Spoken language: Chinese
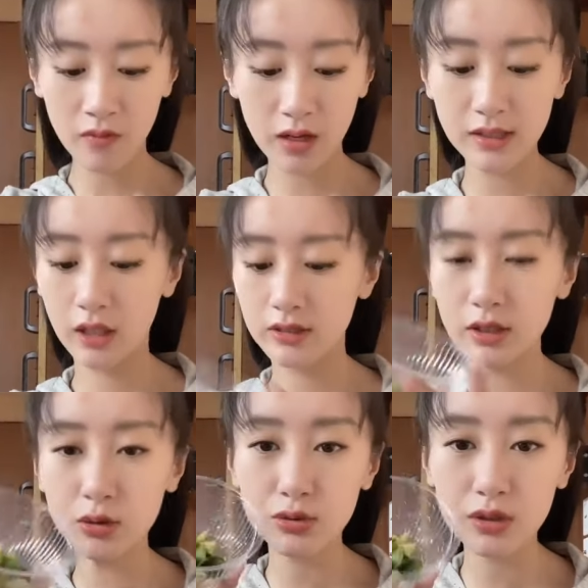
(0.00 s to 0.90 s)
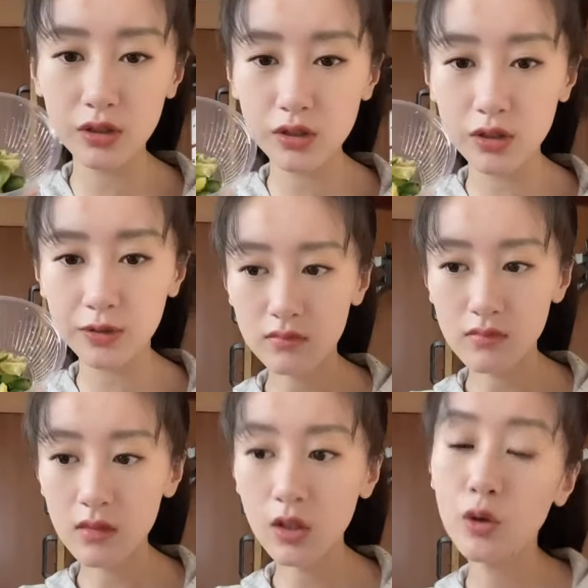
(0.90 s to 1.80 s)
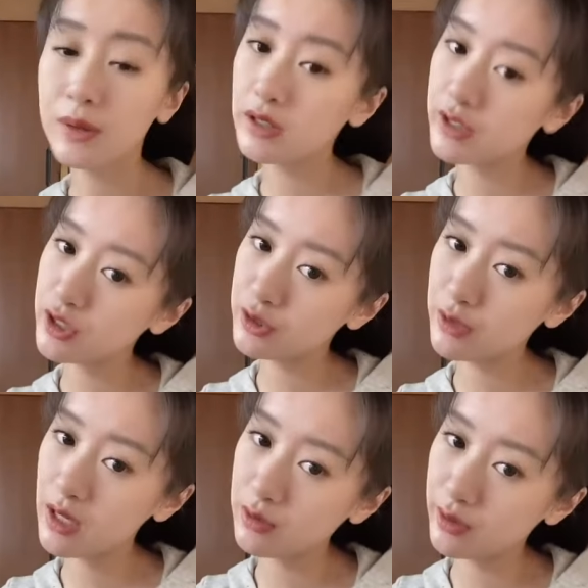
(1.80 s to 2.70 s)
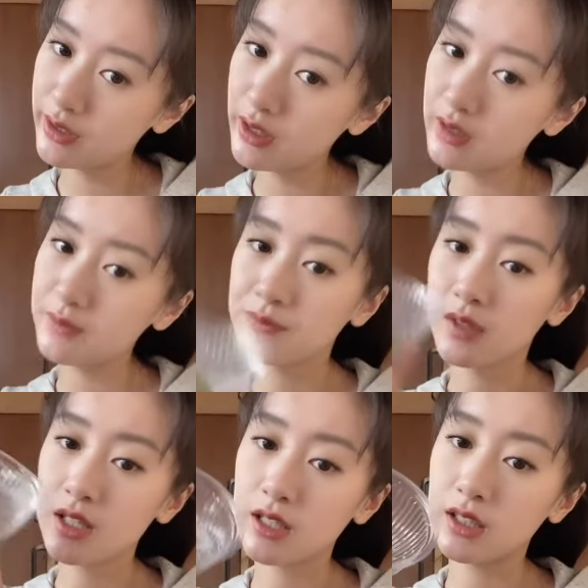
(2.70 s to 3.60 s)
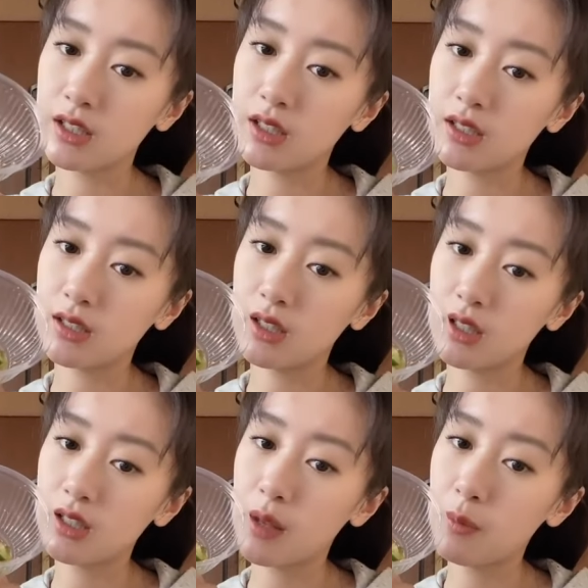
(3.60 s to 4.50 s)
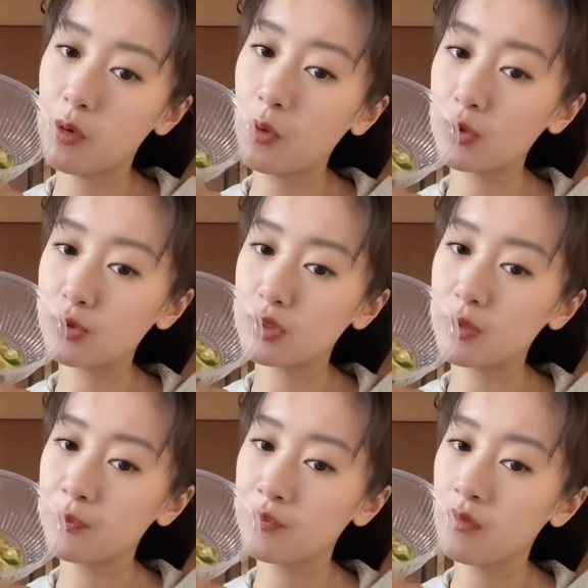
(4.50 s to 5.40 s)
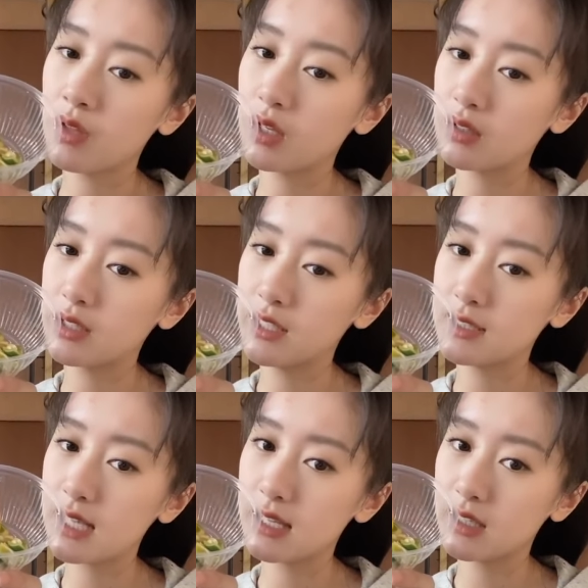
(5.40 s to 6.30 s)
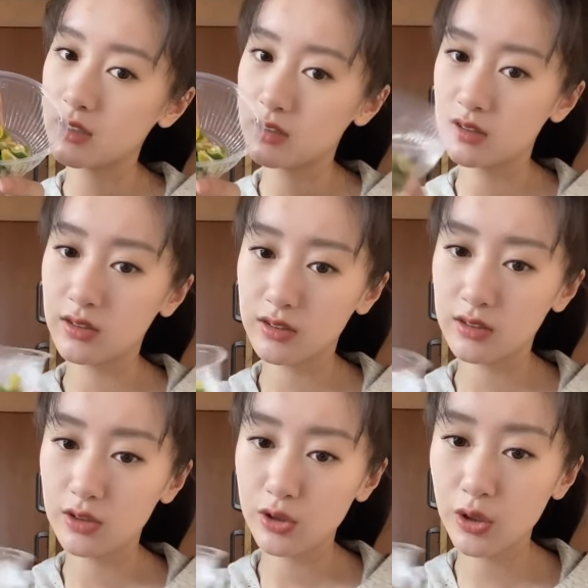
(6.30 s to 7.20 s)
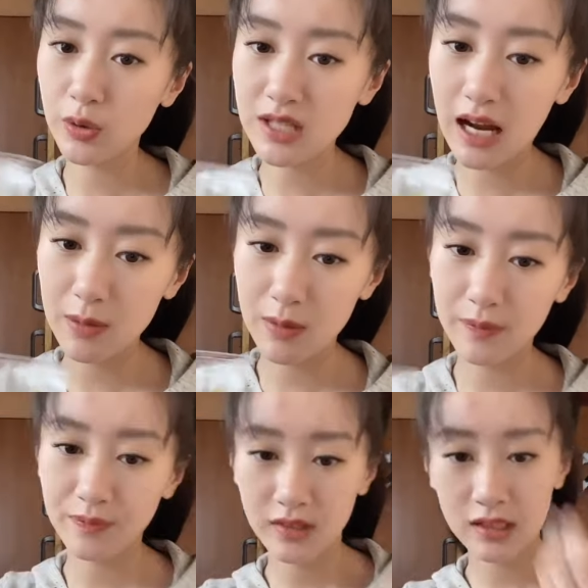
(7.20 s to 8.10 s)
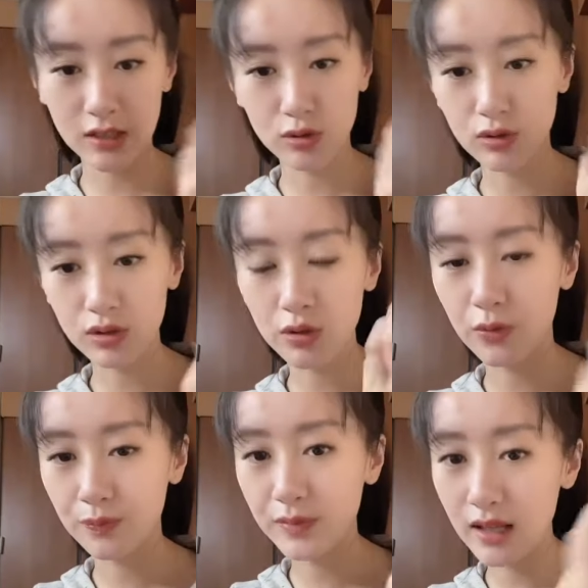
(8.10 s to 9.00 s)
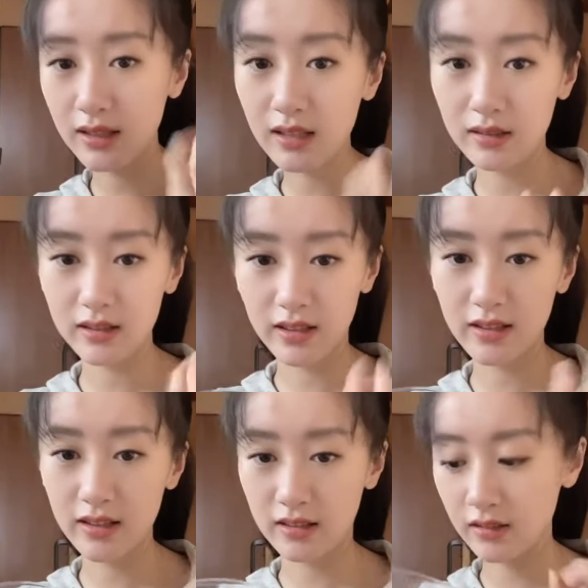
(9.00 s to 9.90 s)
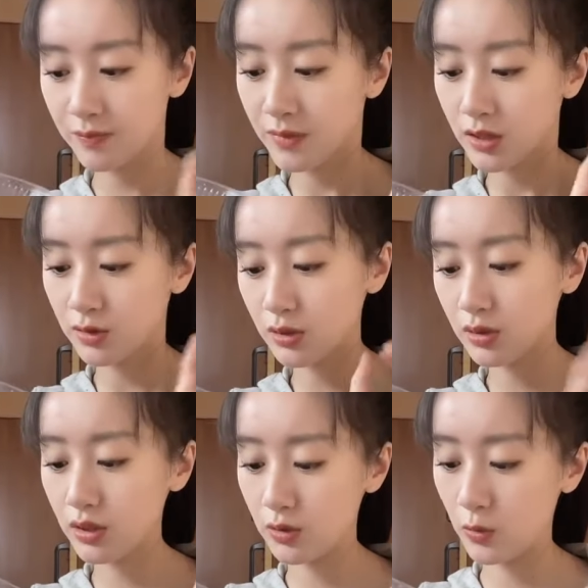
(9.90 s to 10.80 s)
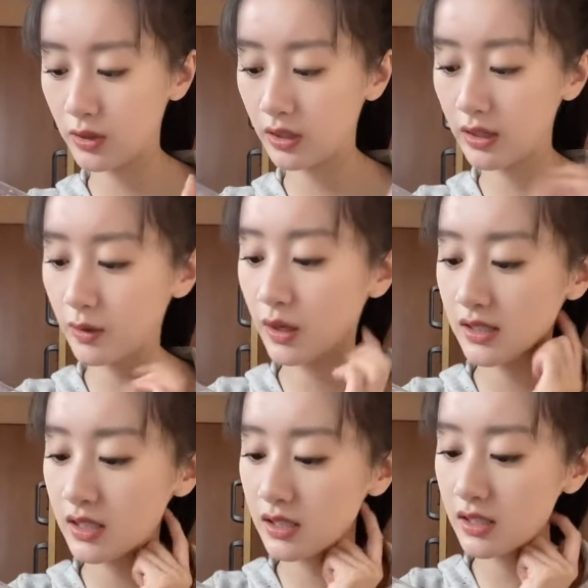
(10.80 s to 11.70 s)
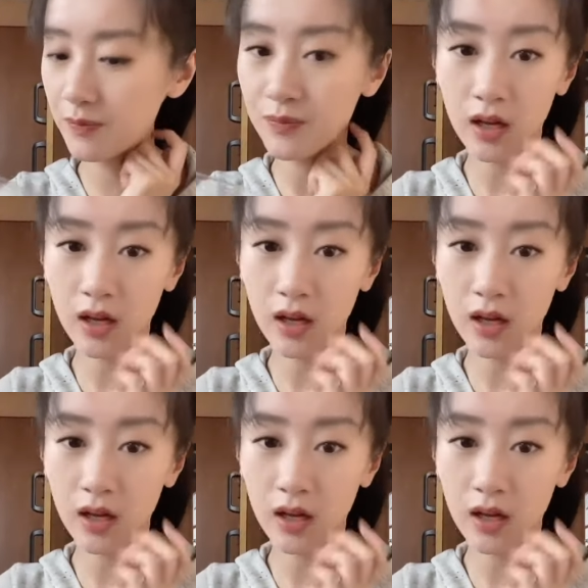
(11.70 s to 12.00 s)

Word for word: 然后小金桔呢是，因为我比较能吃酸，所以呢这个和柠檬我都觉得，嗯，可以在那个水果茶里面起足那种淡淡的、甜甜的、酸酸那种味道，也很清新。